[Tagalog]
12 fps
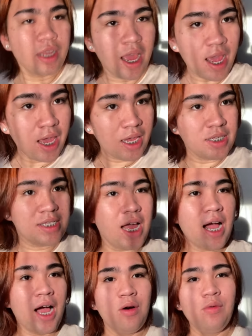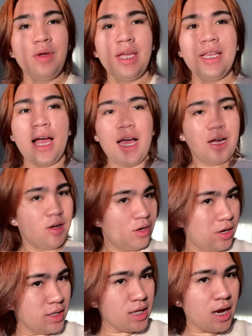guys, nakauwi na ako
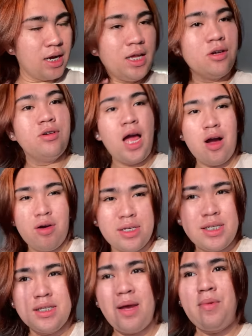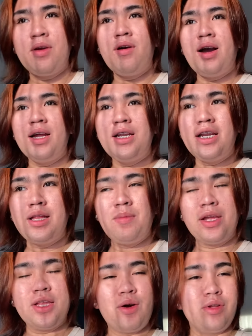at nakaligo na ako kasi sabi ko nga kanina, di
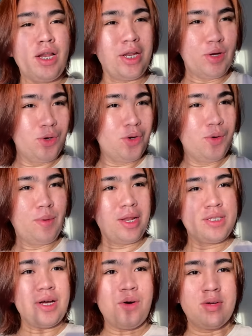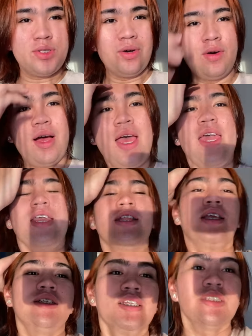ba, hindi ako naligo nung umalis ako. So,
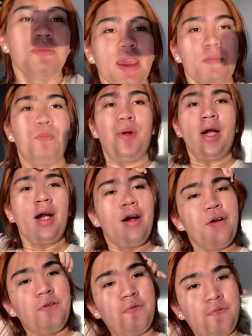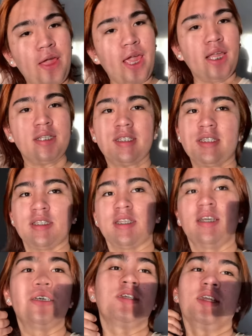this is my bare face.
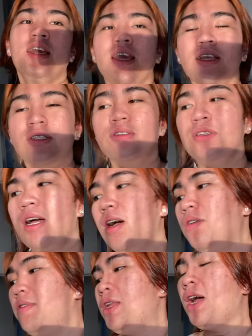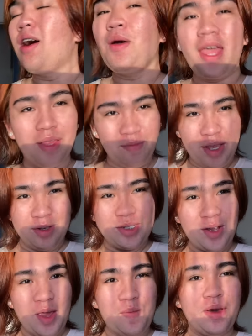So, nakauwi na ako and may
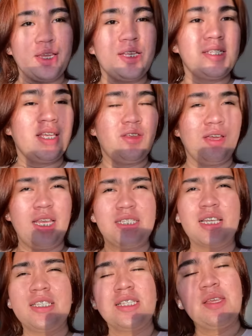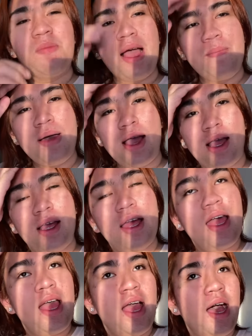gusto kayo pakita sa inyo guys. Kasi si mama,
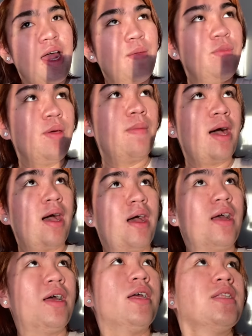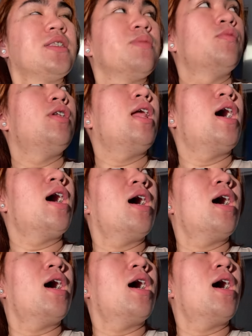alam nyo ba, simula